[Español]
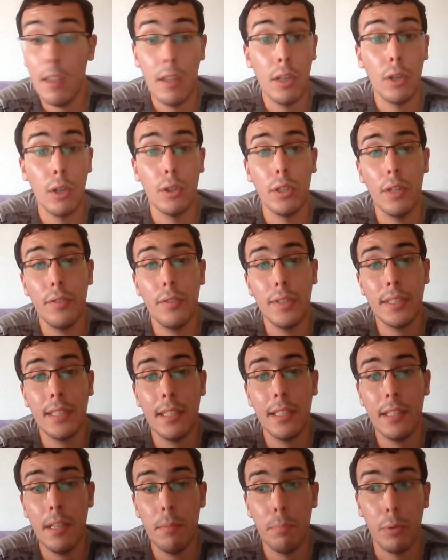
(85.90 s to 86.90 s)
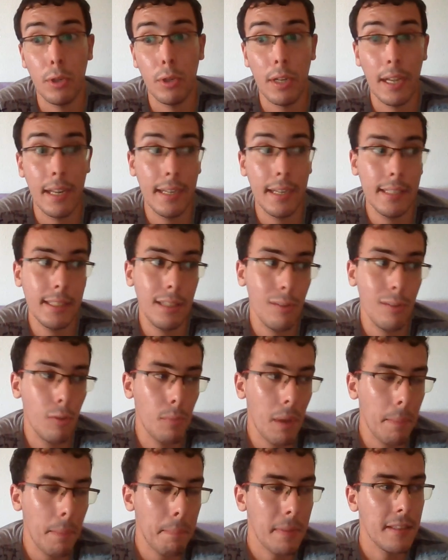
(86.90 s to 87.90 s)
Y con Death Stranding porque han estado
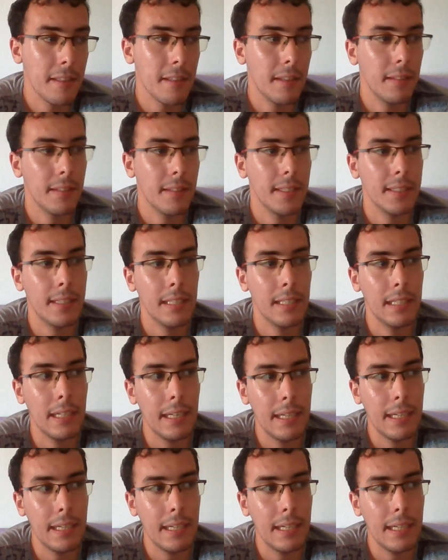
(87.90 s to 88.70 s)
más pendientes de